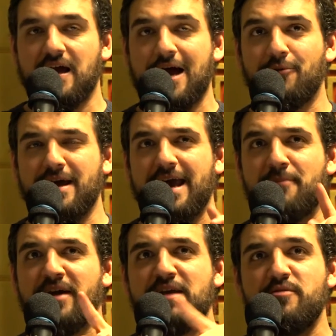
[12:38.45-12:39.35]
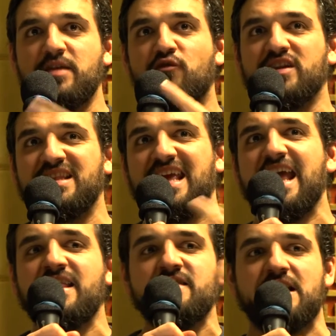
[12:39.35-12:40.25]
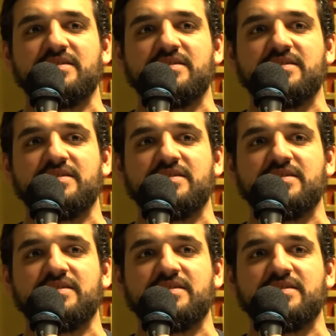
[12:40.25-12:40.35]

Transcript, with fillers: Aber er beginnt mit den Worten Inna.